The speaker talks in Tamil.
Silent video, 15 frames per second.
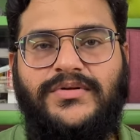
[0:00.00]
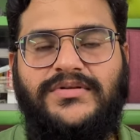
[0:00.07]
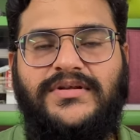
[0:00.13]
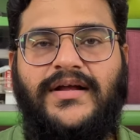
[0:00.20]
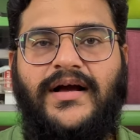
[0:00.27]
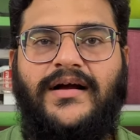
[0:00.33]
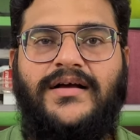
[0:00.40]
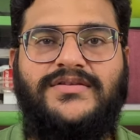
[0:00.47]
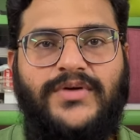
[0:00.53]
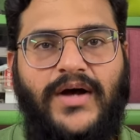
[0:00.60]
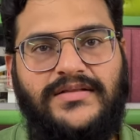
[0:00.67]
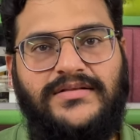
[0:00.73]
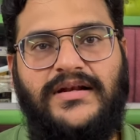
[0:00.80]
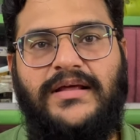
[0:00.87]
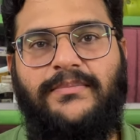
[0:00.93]
கொடுத்துட்டாங்க ஸோ
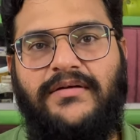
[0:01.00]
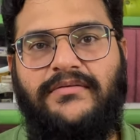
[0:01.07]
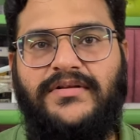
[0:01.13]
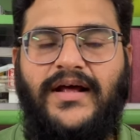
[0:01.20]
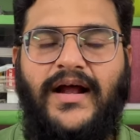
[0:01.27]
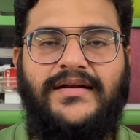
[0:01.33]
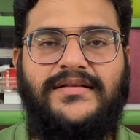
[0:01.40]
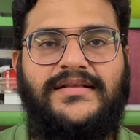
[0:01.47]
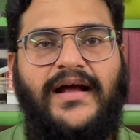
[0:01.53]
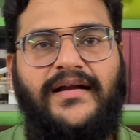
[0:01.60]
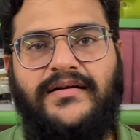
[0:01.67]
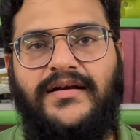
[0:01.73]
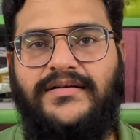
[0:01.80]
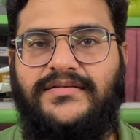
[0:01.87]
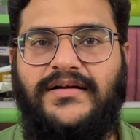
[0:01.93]
அதுலேயுமே வந்து அடுத்த
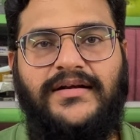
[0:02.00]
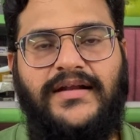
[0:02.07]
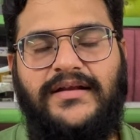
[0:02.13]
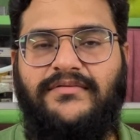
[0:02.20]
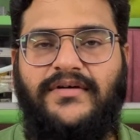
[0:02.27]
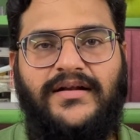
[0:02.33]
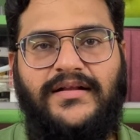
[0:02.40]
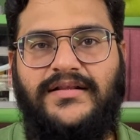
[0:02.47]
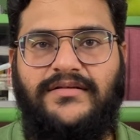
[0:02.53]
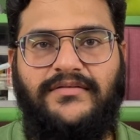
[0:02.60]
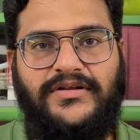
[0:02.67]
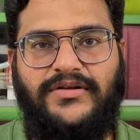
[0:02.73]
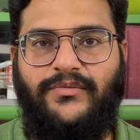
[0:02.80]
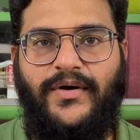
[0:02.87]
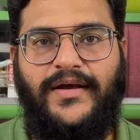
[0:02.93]
ஆண்ட்ராய்ட் தேர்ட்டின் வரதுக்கு
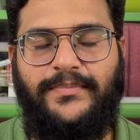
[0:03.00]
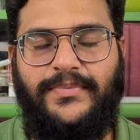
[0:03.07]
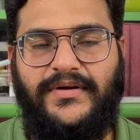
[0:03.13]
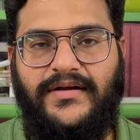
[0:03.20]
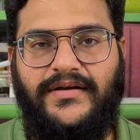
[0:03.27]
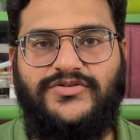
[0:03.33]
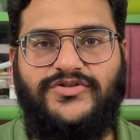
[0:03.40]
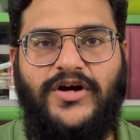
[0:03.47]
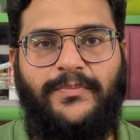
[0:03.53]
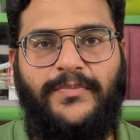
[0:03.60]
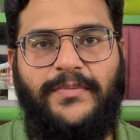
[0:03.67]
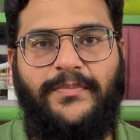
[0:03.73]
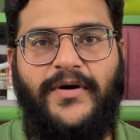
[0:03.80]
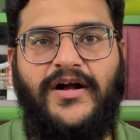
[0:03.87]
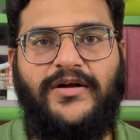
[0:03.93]
வந்து வாய்ப்பு இருக்குது ஸோ
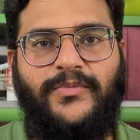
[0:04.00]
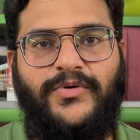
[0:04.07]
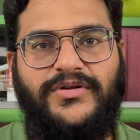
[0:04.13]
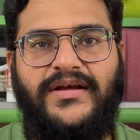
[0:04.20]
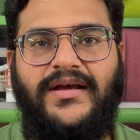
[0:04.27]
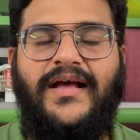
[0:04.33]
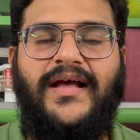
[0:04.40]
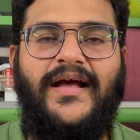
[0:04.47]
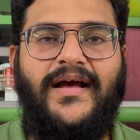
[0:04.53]
அப்படி பார்க்கும்போது